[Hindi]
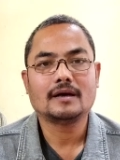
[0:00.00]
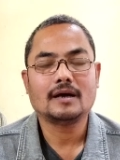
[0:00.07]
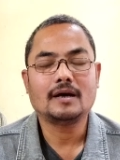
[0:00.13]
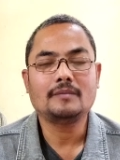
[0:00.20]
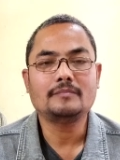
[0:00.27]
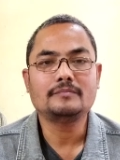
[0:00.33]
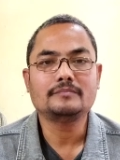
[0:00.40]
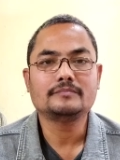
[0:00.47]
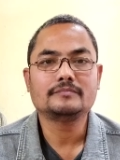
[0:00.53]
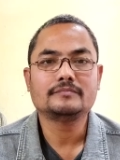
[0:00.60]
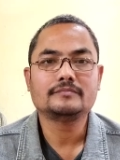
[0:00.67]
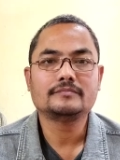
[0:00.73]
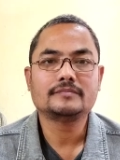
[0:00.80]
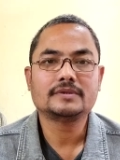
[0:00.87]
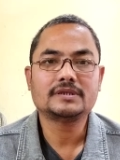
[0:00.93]
हम
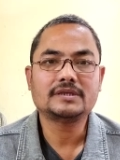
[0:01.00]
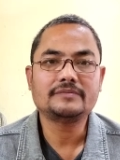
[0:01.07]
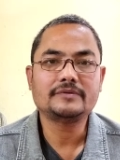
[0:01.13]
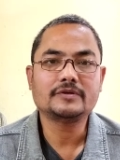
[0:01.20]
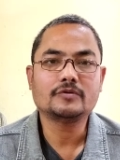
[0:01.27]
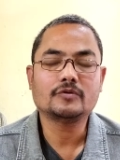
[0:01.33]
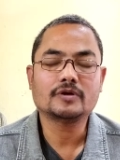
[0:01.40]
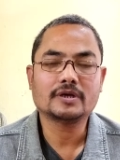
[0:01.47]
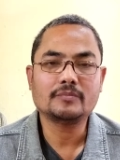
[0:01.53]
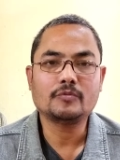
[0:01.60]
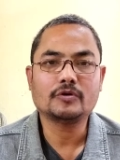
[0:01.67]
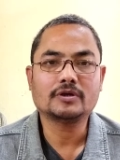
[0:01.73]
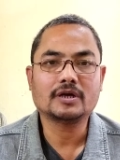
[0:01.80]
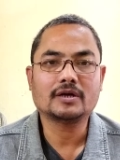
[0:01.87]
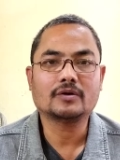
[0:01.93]
टीवी को
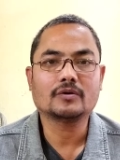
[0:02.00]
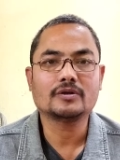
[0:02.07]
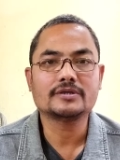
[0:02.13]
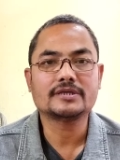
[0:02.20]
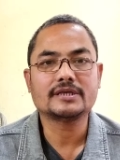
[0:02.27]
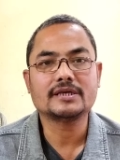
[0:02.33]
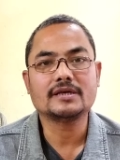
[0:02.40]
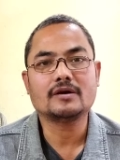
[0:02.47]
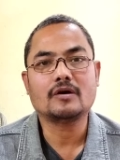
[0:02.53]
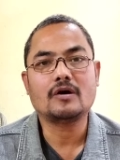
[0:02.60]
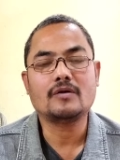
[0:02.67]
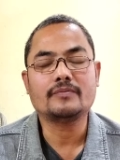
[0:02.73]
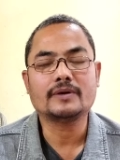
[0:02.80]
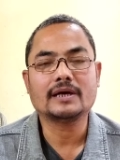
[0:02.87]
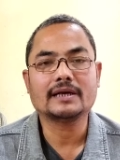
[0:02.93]
रिमोट कंट्रोल से
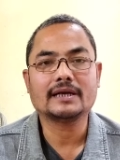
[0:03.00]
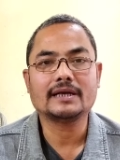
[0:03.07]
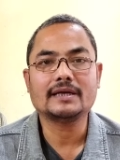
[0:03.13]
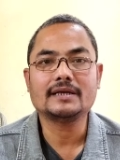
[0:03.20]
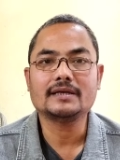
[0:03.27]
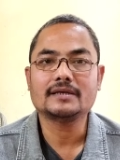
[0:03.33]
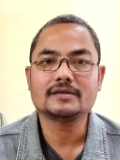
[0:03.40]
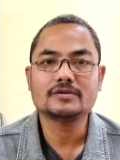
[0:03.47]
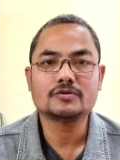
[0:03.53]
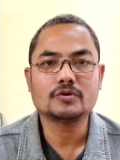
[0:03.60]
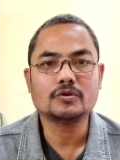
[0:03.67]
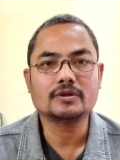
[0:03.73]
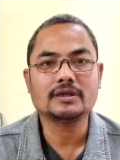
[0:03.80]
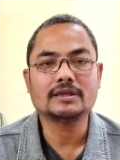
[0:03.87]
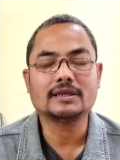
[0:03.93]
ऑफ करके
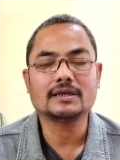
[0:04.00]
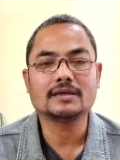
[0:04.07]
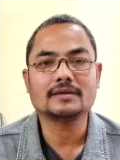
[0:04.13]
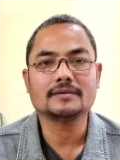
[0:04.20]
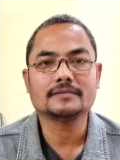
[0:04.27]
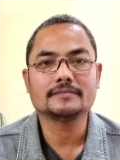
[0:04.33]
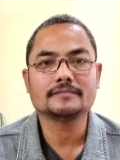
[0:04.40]
छोड़ देते हैं